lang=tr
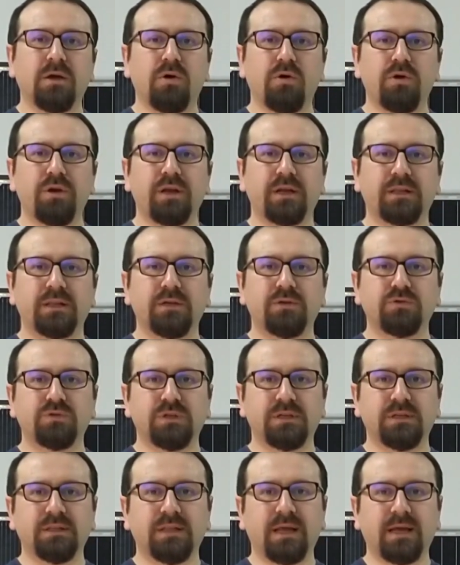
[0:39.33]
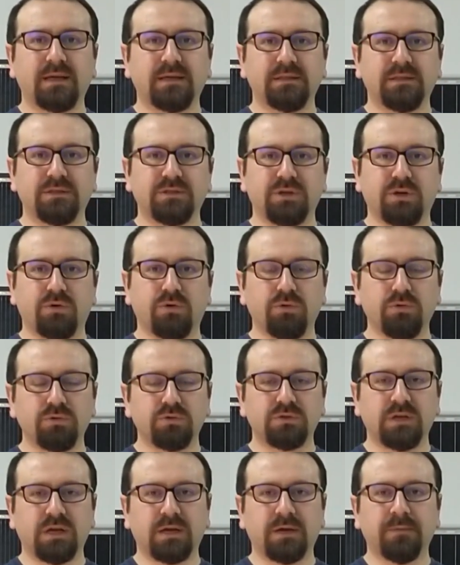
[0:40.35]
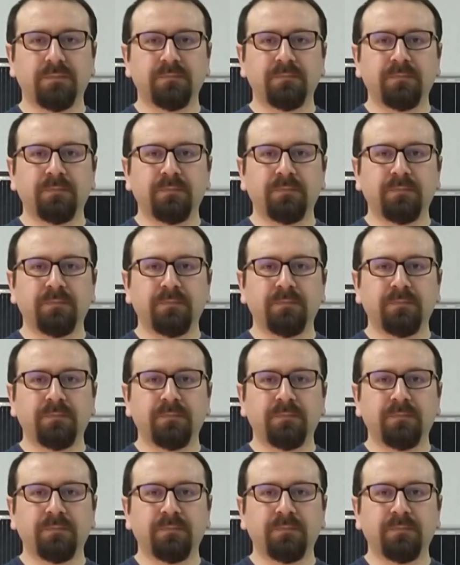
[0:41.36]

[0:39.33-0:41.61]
örnekler üzerinden gidecek olursak